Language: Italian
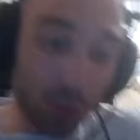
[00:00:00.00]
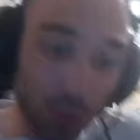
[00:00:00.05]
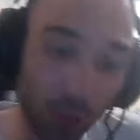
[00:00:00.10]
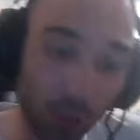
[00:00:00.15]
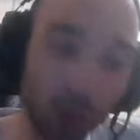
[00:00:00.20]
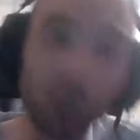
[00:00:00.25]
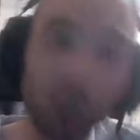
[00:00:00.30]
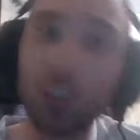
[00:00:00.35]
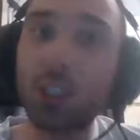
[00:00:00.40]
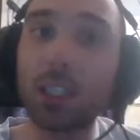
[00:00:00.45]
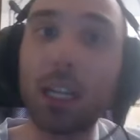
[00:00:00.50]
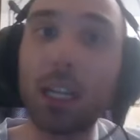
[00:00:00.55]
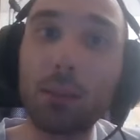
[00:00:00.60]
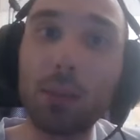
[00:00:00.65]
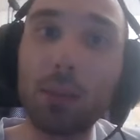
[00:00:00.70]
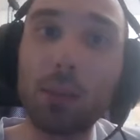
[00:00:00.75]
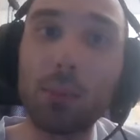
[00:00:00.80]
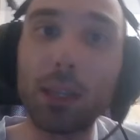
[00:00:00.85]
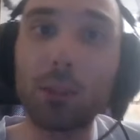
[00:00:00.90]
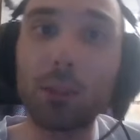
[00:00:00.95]
se no non ci
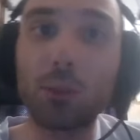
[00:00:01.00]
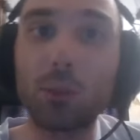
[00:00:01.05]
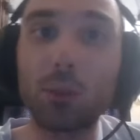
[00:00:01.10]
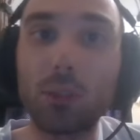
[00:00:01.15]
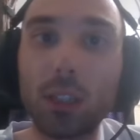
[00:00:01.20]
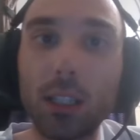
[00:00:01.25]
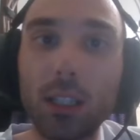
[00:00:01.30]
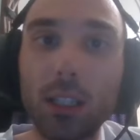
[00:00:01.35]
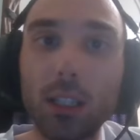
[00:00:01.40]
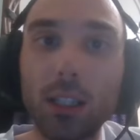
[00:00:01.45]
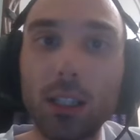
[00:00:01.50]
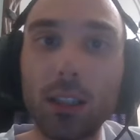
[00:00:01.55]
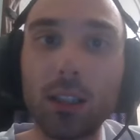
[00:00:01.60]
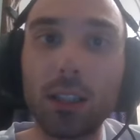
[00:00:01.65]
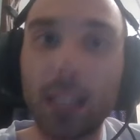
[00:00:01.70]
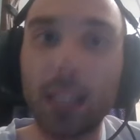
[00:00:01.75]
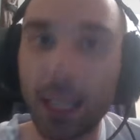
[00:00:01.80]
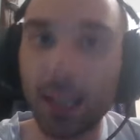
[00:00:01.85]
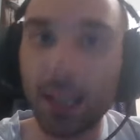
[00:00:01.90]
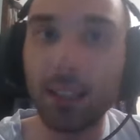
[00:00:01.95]
sarebbe il metodo di,
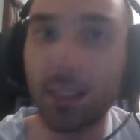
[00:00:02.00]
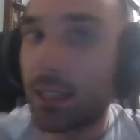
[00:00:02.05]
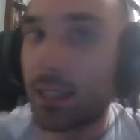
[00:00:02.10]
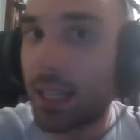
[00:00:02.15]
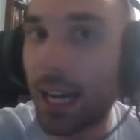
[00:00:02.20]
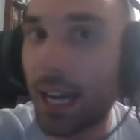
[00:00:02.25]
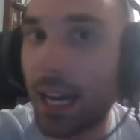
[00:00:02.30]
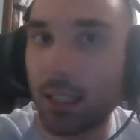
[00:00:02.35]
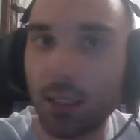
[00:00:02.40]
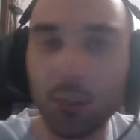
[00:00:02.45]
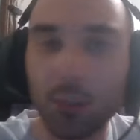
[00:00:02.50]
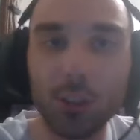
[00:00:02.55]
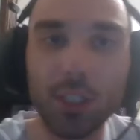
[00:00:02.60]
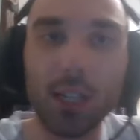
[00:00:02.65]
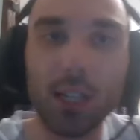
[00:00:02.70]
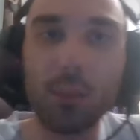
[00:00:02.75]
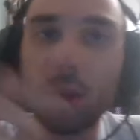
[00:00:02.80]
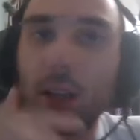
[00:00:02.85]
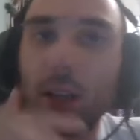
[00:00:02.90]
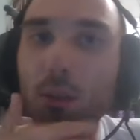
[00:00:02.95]
di, di Descartes, non ci
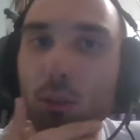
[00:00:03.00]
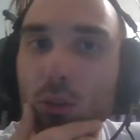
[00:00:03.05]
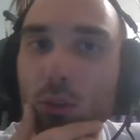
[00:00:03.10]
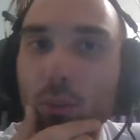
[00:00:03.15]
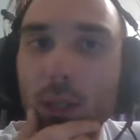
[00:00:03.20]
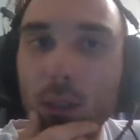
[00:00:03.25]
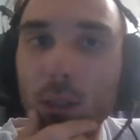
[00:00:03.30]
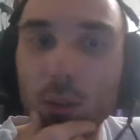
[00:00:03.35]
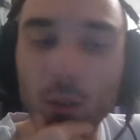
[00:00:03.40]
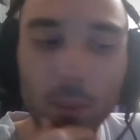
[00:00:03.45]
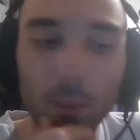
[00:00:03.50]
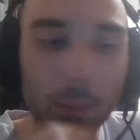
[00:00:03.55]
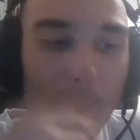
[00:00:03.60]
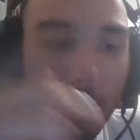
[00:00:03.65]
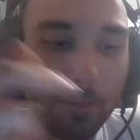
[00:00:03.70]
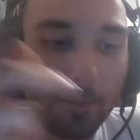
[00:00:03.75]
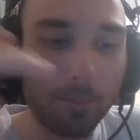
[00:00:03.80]
sarebbe questo metodo.